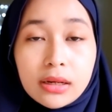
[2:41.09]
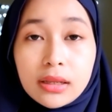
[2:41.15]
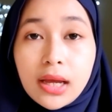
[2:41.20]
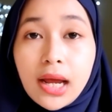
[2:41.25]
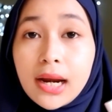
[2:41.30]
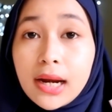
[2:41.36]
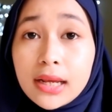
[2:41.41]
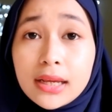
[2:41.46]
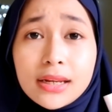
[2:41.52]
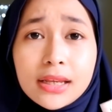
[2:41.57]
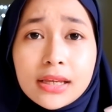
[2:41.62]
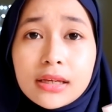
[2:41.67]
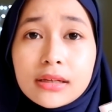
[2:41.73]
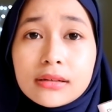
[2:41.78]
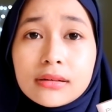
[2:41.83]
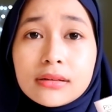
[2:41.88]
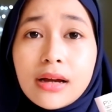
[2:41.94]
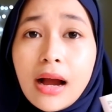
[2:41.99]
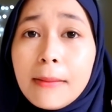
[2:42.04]
Karena ini
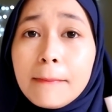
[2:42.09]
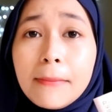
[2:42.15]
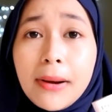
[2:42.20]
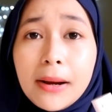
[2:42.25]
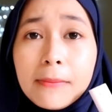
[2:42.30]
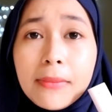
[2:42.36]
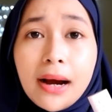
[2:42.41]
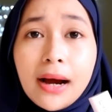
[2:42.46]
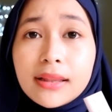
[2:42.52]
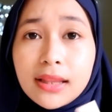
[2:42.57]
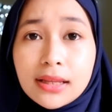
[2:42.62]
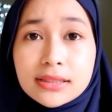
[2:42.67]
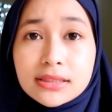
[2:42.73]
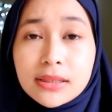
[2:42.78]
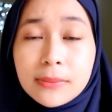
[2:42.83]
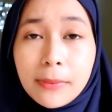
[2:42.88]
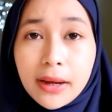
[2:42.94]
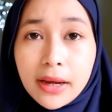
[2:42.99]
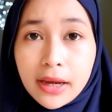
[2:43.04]
gampang banget
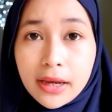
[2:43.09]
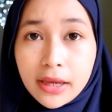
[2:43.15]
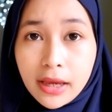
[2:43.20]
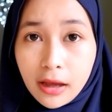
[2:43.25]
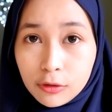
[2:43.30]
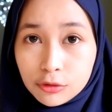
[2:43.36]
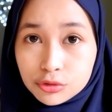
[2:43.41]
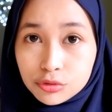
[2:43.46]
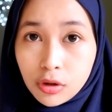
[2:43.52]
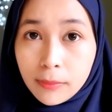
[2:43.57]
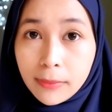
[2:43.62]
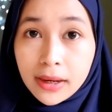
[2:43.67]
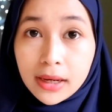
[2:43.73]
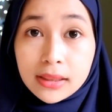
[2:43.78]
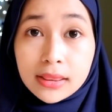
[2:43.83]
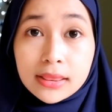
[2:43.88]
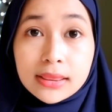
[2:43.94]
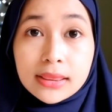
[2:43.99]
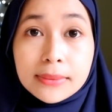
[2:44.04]
asli pakainya. Aku suka
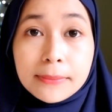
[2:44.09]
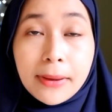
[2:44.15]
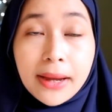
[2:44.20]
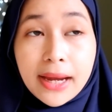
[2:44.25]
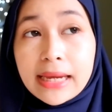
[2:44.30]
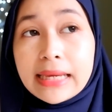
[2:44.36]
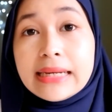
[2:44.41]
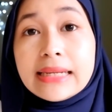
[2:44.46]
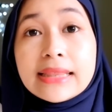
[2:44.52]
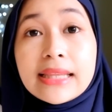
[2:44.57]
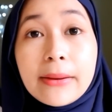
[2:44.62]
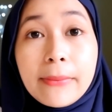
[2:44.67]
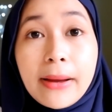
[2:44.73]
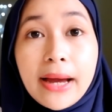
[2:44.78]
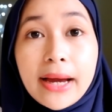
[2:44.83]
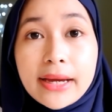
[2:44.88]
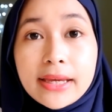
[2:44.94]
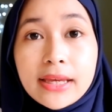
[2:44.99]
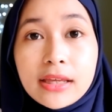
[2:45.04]
pakai pakai ini tiap
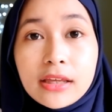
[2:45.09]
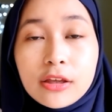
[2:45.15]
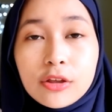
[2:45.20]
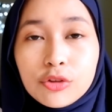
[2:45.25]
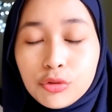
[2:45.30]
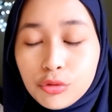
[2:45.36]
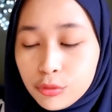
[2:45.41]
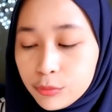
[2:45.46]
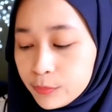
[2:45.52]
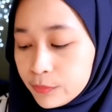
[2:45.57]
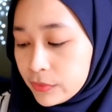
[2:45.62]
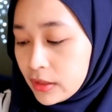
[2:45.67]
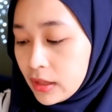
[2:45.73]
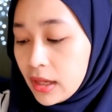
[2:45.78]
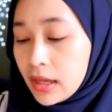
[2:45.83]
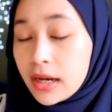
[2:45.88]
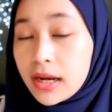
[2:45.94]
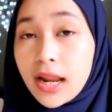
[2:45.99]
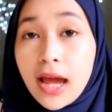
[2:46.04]
hari gitu.
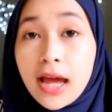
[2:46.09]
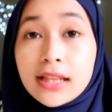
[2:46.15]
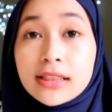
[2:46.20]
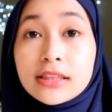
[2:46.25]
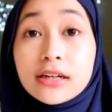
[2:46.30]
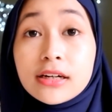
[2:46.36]
Nah